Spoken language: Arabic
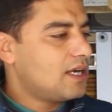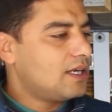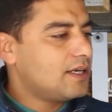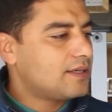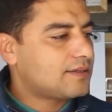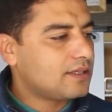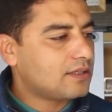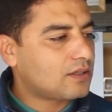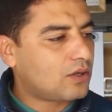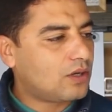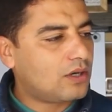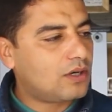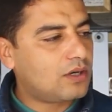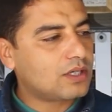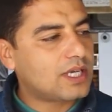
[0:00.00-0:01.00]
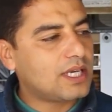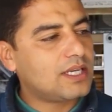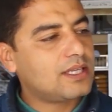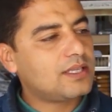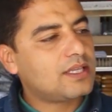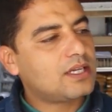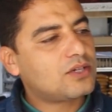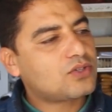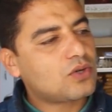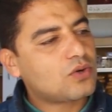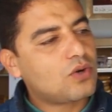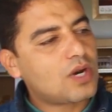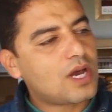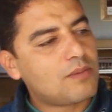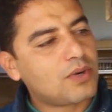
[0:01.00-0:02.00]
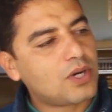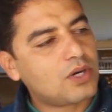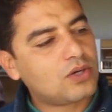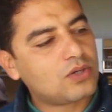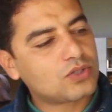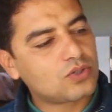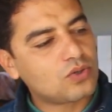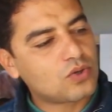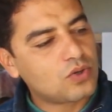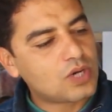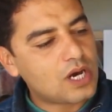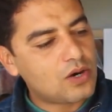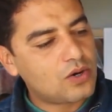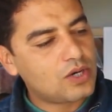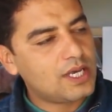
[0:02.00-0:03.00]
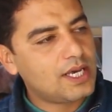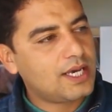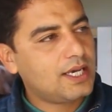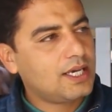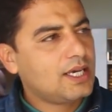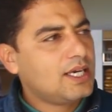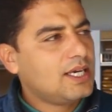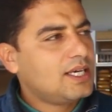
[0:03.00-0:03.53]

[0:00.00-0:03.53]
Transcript: لي سيترون كاينين ديال شوكولا بلون شوكولا اولي